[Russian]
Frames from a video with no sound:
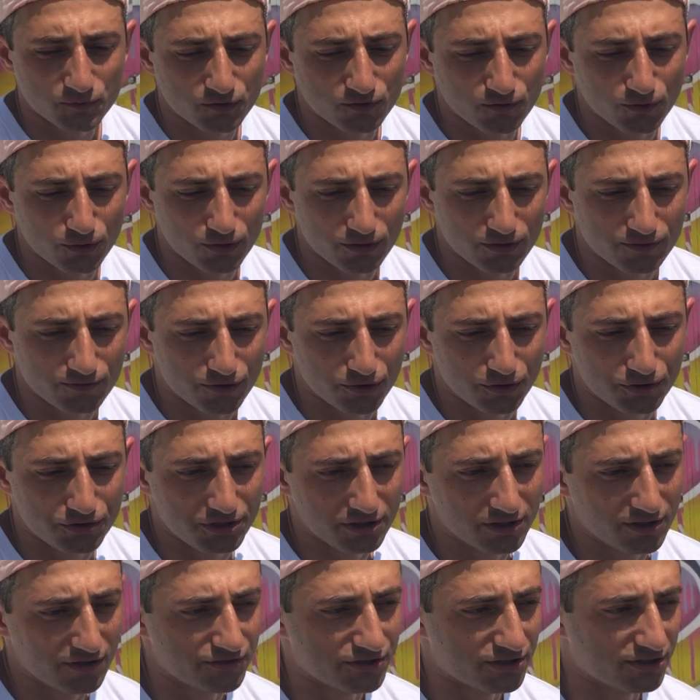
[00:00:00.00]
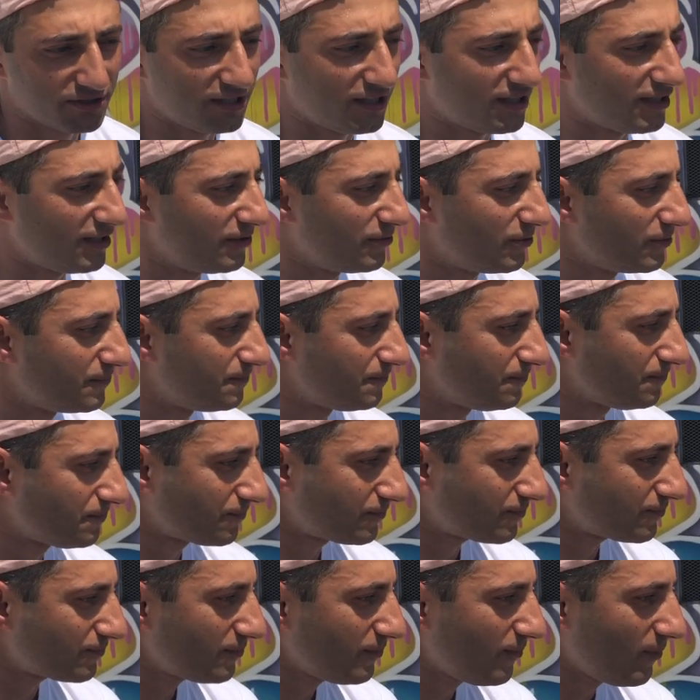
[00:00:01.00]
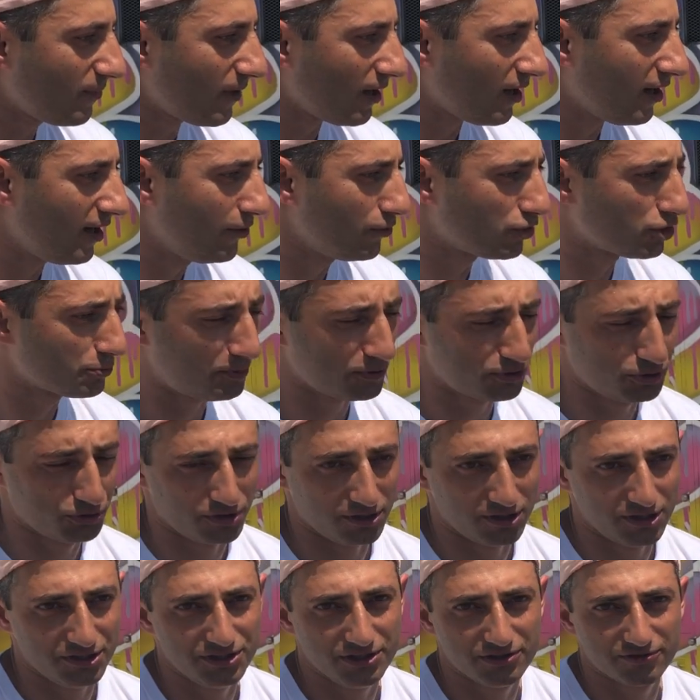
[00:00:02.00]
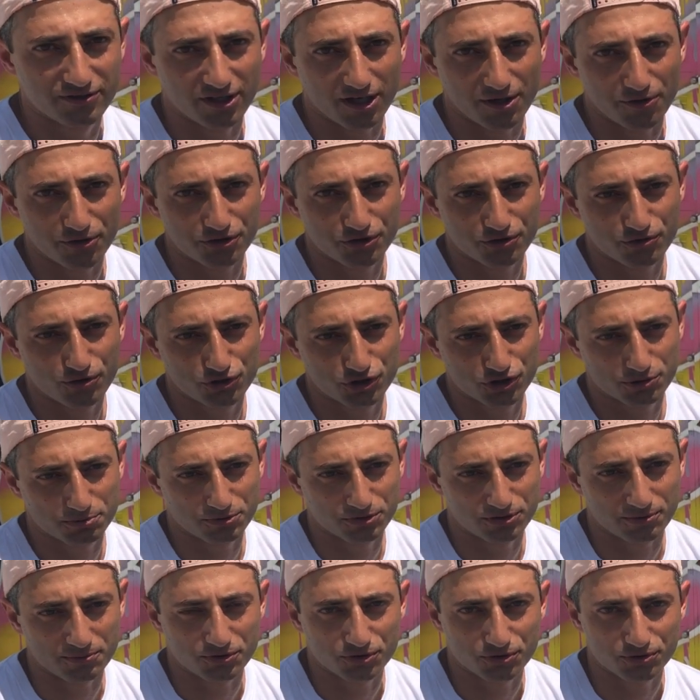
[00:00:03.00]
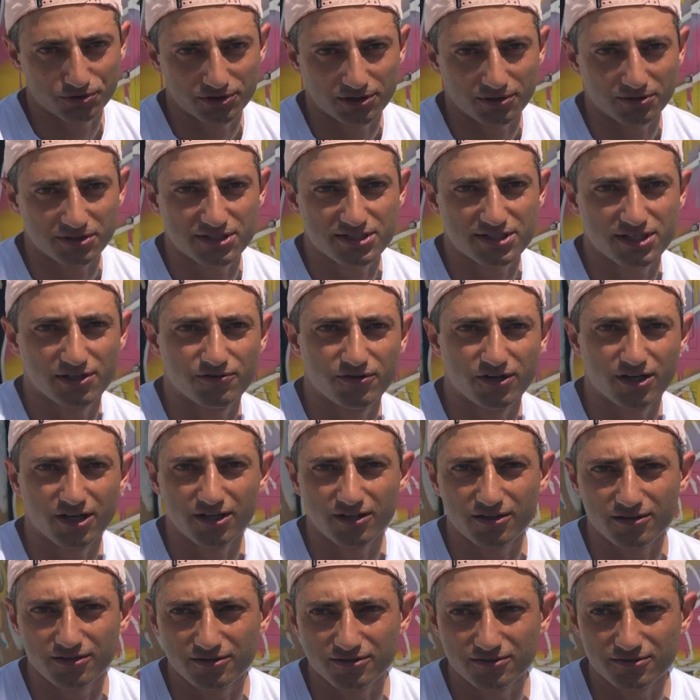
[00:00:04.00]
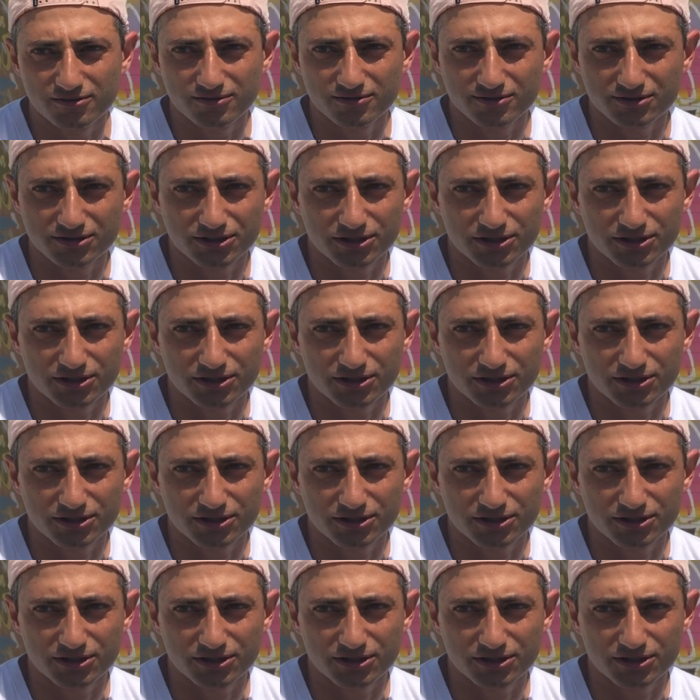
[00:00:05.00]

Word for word: твое, твое тело всегда, оно, оно же, по сути, ленивое, оно не хочет, чтобы ты что-то рисковал, э,